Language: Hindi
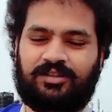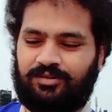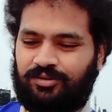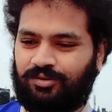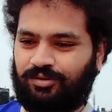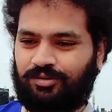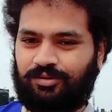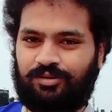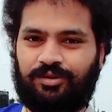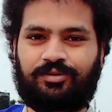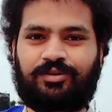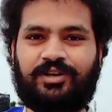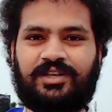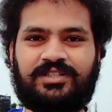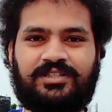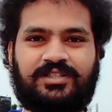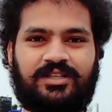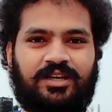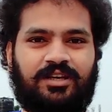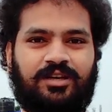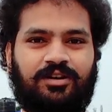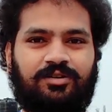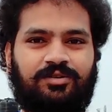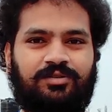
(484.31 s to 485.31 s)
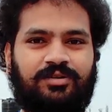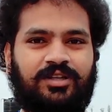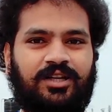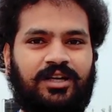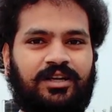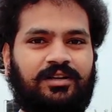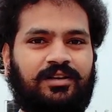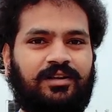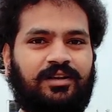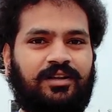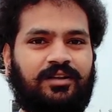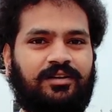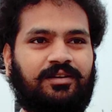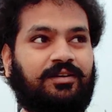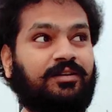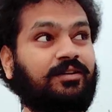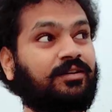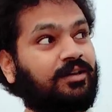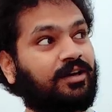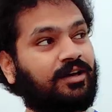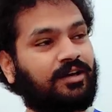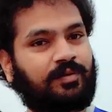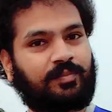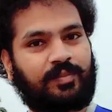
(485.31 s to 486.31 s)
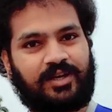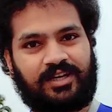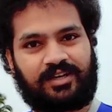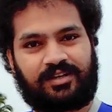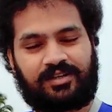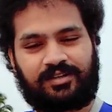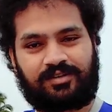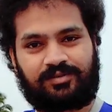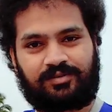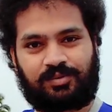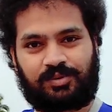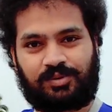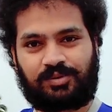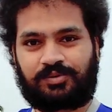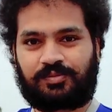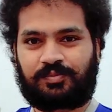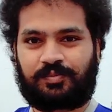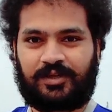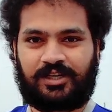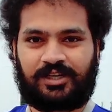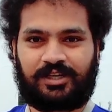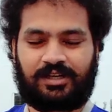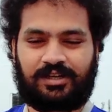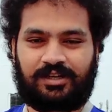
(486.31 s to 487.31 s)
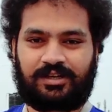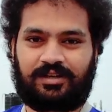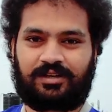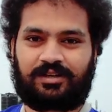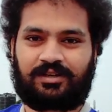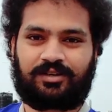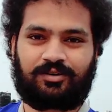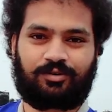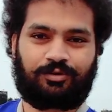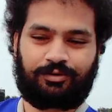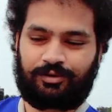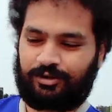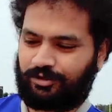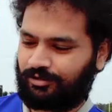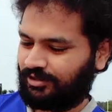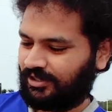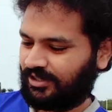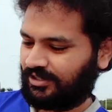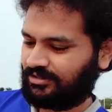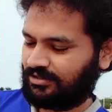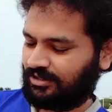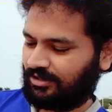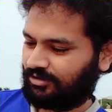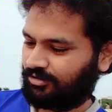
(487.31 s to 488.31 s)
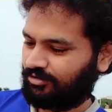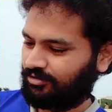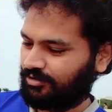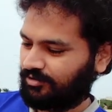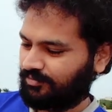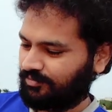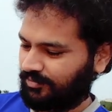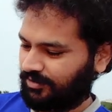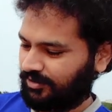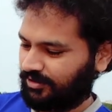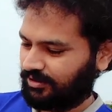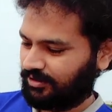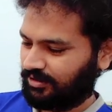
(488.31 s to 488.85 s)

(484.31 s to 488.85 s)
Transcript: तो यू कैन चेक आउट दैट लिंक यहाँ पे आएगा उस पर क्लिक करके वो वीडियो देख सकते हो आप